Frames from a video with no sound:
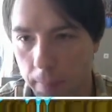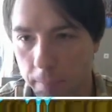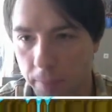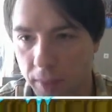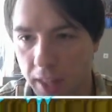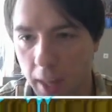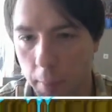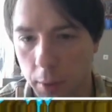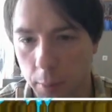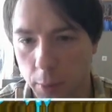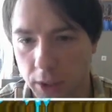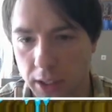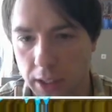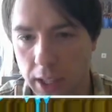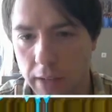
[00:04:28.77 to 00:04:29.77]
Там мы
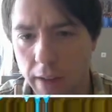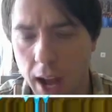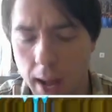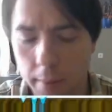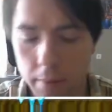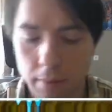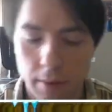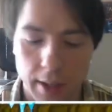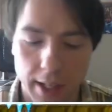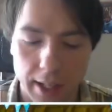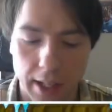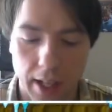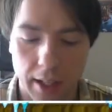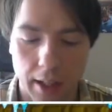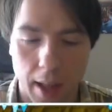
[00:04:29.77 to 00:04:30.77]
просто закрываем
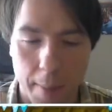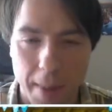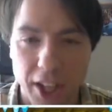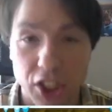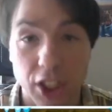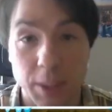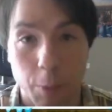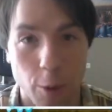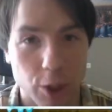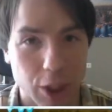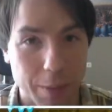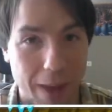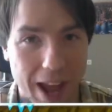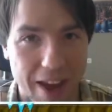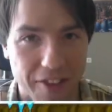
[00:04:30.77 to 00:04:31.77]
и опять же
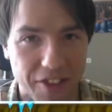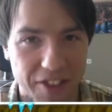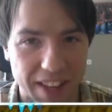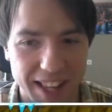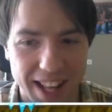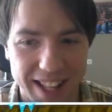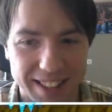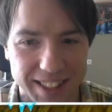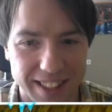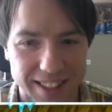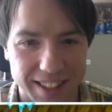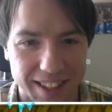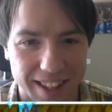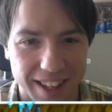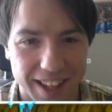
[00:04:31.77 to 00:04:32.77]
используем F12.
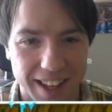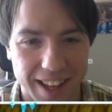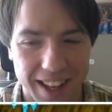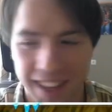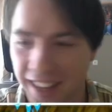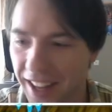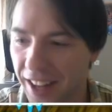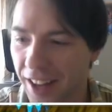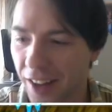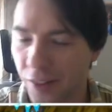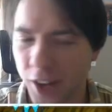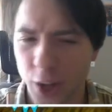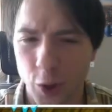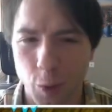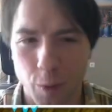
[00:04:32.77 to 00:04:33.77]

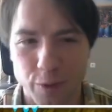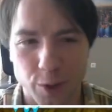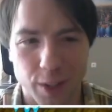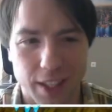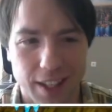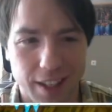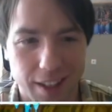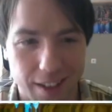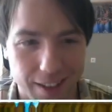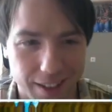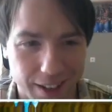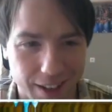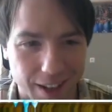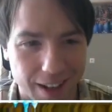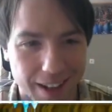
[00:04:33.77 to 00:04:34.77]
Я думаю, все-таки э,
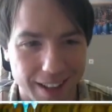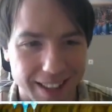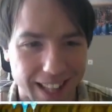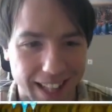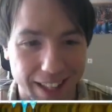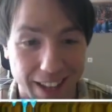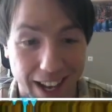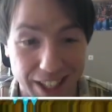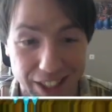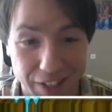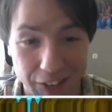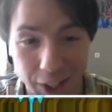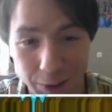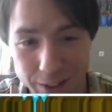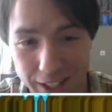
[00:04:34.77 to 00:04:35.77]
надо, конечно,
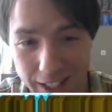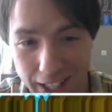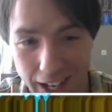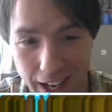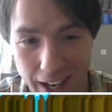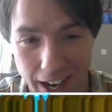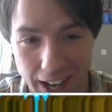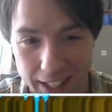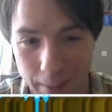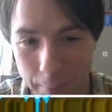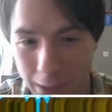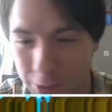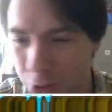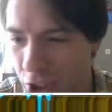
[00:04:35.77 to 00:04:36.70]
вернуться, это как-то получше